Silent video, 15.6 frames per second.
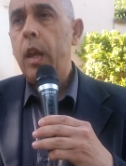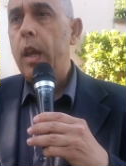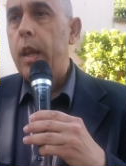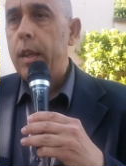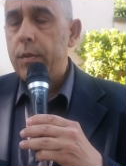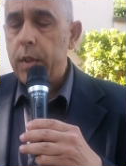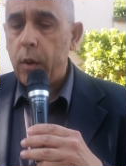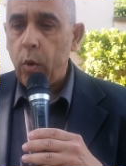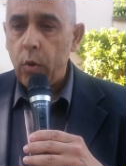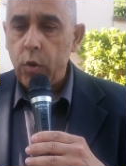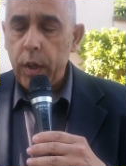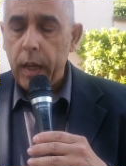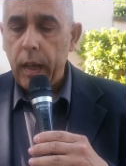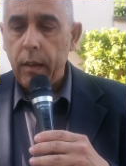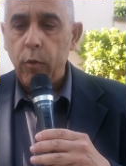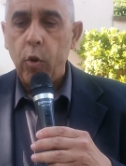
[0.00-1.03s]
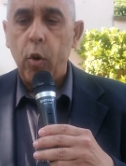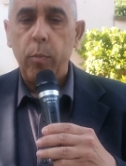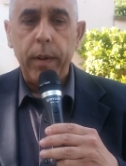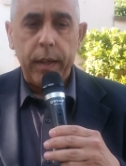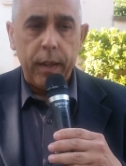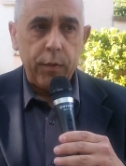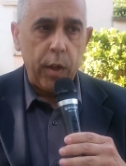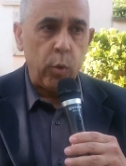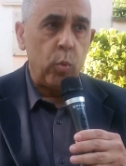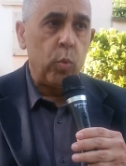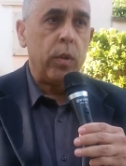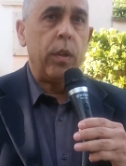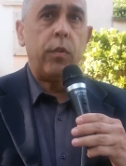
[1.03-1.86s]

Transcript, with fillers: se non c'è il lavoro per la salute,